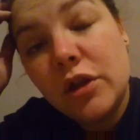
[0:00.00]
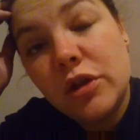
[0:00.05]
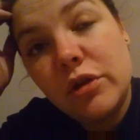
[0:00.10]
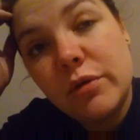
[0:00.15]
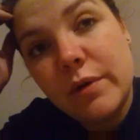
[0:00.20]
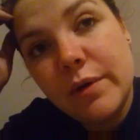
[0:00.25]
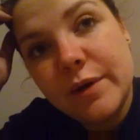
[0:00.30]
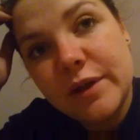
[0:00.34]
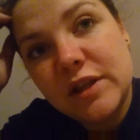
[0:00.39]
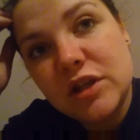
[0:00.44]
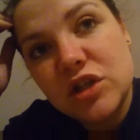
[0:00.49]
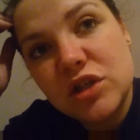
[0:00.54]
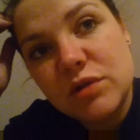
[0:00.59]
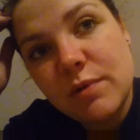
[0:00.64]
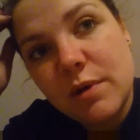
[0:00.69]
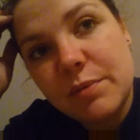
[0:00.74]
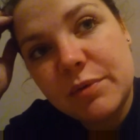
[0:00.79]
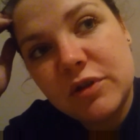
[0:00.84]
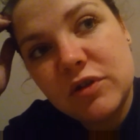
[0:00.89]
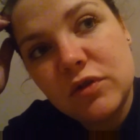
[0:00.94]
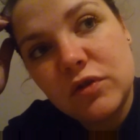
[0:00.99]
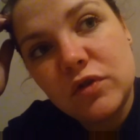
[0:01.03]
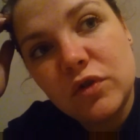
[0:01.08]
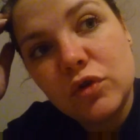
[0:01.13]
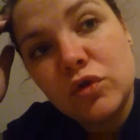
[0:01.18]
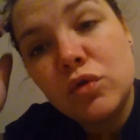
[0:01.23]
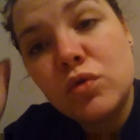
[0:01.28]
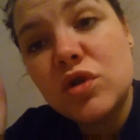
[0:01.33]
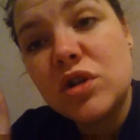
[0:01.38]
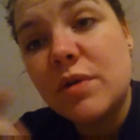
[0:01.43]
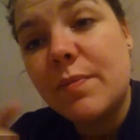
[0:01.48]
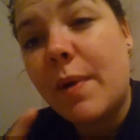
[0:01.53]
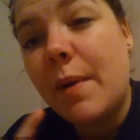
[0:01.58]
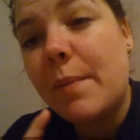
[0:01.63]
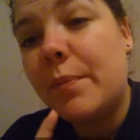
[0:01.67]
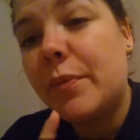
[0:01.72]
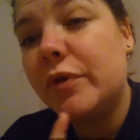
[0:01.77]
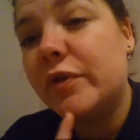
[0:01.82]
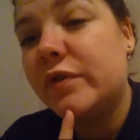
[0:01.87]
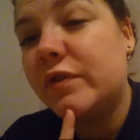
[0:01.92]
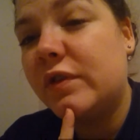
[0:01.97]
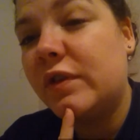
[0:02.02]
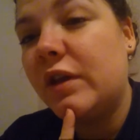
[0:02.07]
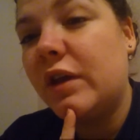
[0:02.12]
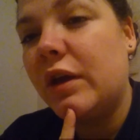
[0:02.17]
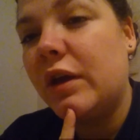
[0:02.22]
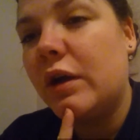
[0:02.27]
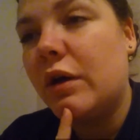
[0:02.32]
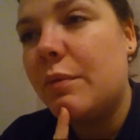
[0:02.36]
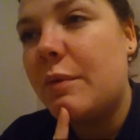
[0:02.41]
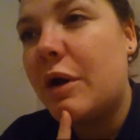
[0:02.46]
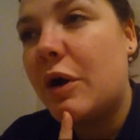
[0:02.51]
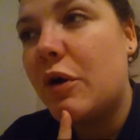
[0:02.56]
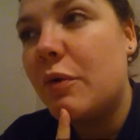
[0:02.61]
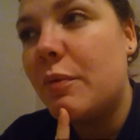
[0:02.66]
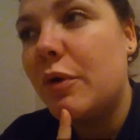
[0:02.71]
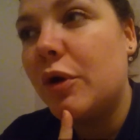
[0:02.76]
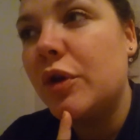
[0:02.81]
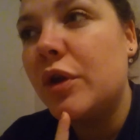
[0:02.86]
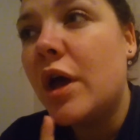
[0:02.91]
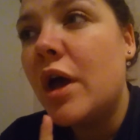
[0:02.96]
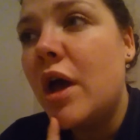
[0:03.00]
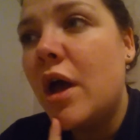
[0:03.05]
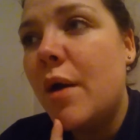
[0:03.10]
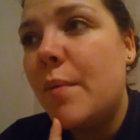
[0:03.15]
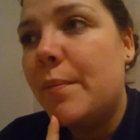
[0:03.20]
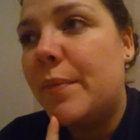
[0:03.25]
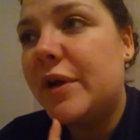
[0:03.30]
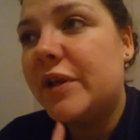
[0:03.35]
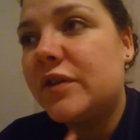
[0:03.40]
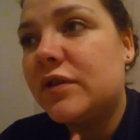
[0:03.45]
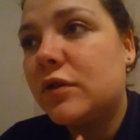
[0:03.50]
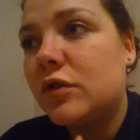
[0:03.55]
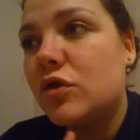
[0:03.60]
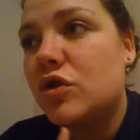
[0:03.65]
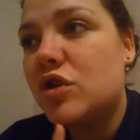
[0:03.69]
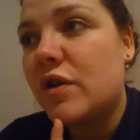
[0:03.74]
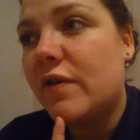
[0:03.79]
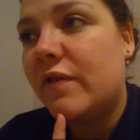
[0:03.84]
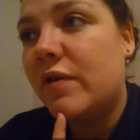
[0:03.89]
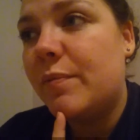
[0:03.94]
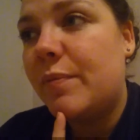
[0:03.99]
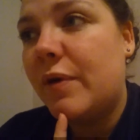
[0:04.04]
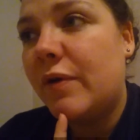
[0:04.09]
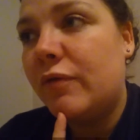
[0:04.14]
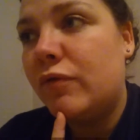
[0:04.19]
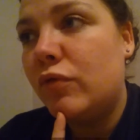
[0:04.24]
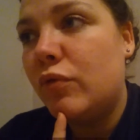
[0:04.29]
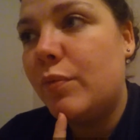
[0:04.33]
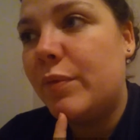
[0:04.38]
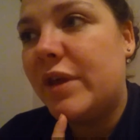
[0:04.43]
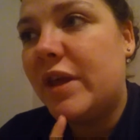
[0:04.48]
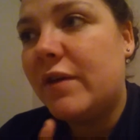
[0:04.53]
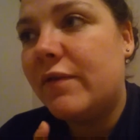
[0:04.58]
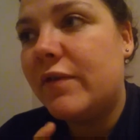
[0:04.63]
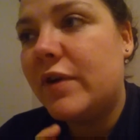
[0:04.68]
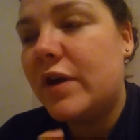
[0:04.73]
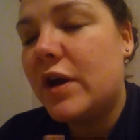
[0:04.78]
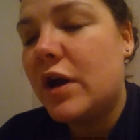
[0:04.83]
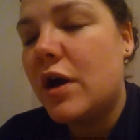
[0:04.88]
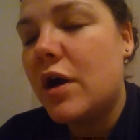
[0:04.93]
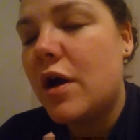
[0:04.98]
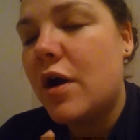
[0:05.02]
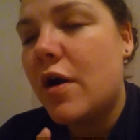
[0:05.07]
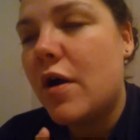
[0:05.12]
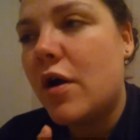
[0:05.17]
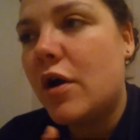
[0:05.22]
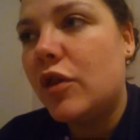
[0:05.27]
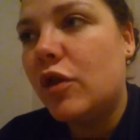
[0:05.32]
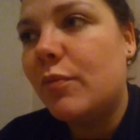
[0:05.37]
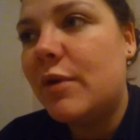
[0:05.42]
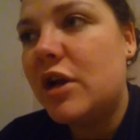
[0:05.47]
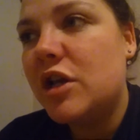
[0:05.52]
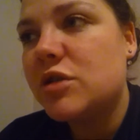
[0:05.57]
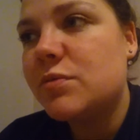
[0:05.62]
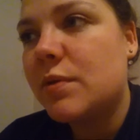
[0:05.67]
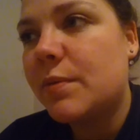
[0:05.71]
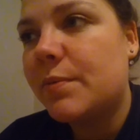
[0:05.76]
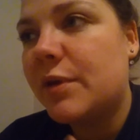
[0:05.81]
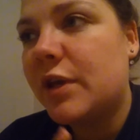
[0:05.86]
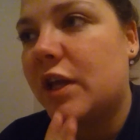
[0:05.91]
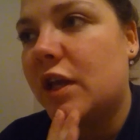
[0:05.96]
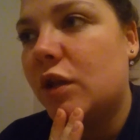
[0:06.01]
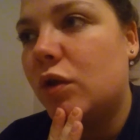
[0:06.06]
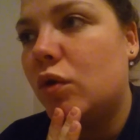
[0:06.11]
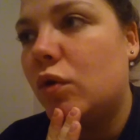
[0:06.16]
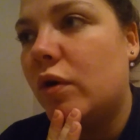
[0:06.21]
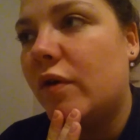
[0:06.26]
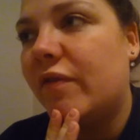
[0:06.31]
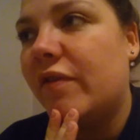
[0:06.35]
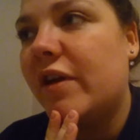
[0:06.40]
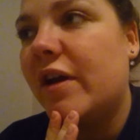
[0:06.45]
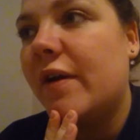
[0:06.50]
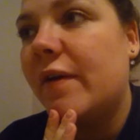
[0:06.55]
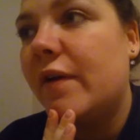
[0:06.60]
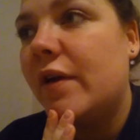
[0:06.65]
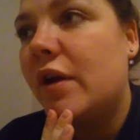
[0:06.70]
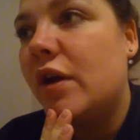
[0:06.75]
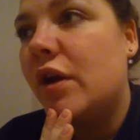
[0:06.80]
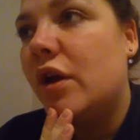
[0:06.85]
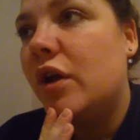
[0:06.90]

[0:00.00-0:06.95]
Demain matin, j'ai ma prise de sang. Du coup, j'ai pas posté euh, ma commande parce que j'avais pas vu, mais il y avait un emballage papier cadeau à faire.